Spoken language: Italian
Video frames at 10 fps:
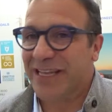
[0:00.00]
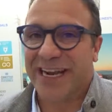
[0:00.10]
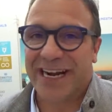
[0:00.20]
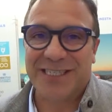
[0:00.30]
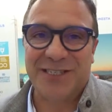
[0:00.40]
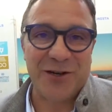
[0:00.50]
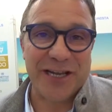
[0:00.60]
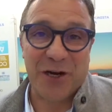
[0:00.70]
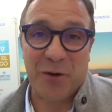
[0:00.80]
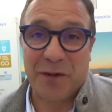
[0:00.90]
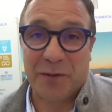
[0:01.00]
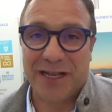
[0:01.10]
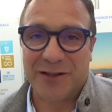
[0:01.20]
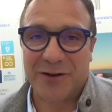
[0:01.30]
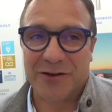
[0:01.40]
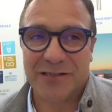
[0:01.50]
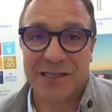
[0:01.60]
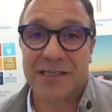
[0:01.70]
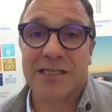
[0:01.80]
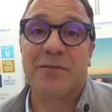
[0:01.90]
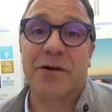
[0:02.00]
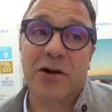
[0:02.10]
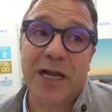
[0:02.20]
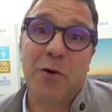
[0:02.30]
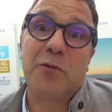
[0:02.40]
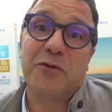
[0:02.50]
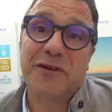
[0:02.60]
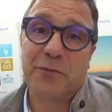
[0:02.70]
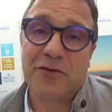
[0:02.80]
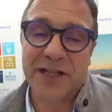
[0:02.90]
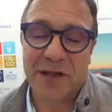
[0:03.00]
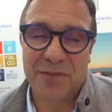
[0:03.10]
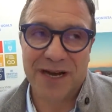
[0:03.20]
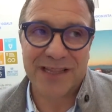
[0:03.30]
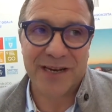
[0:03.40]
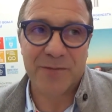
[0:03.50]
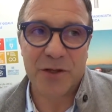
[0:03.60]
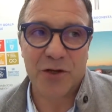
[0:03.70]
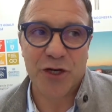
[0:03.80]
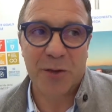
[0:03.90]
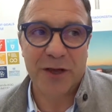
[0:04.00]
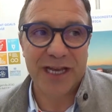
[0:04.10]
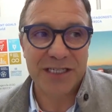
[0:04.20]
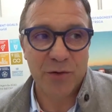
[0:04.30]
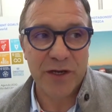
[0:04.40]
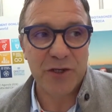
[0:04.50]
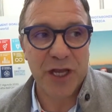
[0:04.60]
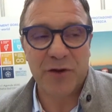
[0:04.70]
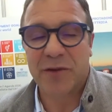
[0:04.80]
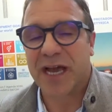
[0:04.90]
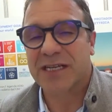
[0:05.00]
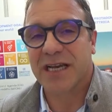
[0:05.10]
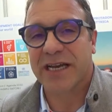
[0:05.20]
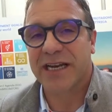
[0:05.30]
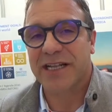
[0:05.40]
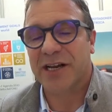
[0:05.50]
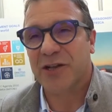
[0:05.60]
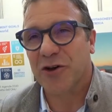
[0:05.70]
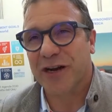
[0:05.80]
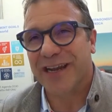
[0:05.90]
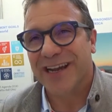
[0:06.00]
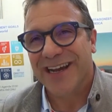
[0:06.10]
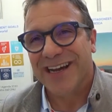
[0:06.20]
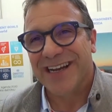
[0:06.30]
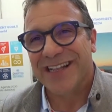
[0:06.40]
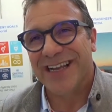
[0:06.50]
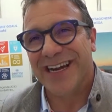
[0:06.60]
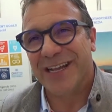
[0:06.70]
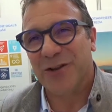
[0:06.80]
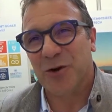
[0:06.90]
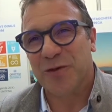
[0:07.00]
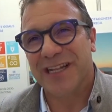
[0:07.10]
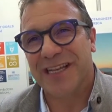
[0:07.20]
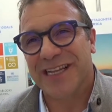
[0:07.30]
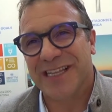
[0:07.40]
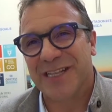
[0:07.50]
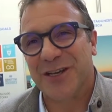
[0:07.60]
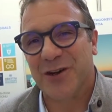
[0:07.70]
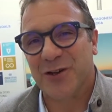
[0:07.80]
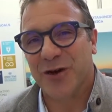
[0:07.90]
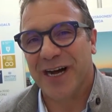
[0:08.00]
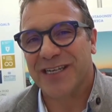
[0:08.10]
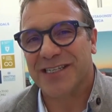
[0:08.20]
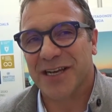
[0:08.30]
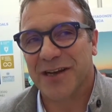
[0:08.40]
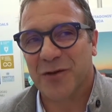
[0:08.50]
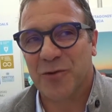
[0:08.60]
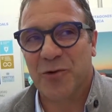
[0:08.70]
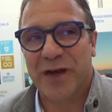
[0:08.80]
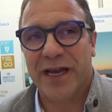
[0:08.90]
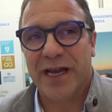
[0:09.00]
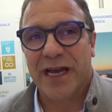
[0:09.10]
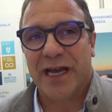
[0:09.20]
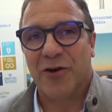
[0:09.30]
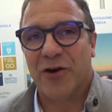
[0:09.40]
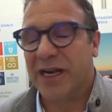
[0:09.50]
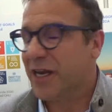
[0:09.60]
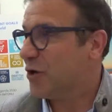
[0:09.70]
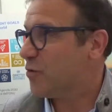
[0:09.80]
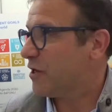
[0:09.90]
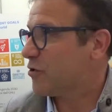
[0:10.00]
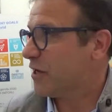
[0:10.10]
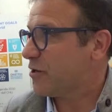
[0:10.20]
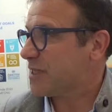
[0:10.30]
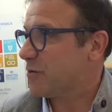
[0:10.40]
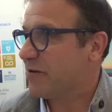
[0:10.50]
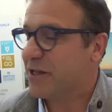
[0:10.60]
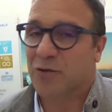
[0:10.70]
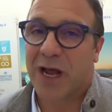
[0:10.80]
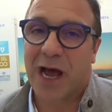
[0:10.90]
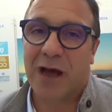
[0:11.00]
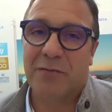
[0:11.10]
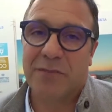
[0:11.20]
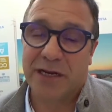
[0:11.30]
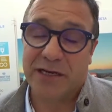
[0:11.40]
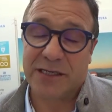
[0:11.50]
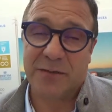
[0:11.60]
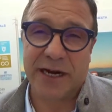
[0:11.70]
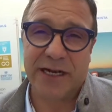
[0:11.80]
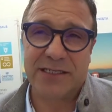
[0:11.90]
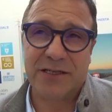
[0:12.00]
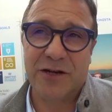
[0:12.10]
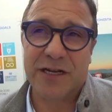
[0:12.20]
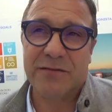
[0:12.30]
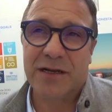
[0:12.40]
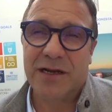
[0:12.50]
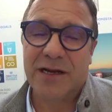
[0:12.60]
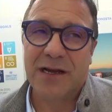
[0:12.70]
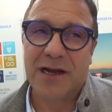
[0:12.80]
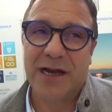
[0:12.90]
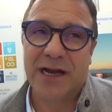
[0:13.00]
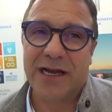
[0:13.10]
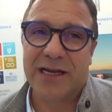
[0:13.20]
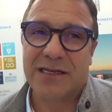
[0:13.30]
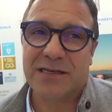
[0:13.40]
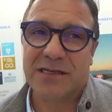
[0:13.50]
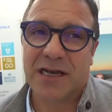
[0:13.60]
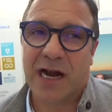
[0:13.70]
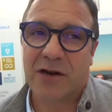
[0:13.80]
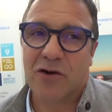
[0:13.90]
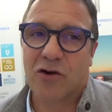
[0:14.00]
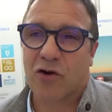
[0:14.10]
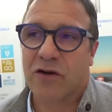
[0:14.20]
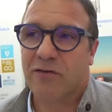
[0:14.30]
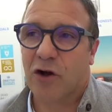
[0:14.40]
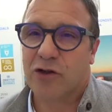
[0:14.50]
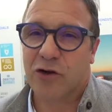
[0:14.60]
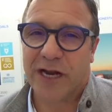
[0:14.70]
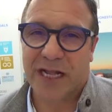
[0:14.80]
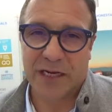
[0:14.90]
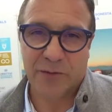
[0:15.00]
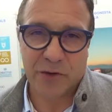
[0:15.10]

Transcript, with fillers: delle relazioni che non permettono, si dice sempre no, Nemo profeta in patria, giochiamo in casa qui, giochiamo in casa anche nei territori delle Dolomiti e del Trentino Alto Adige, comunque con il Comune di Torino stiamo avendo una bellissima relazione, eh, ci hanno coinvolto in altri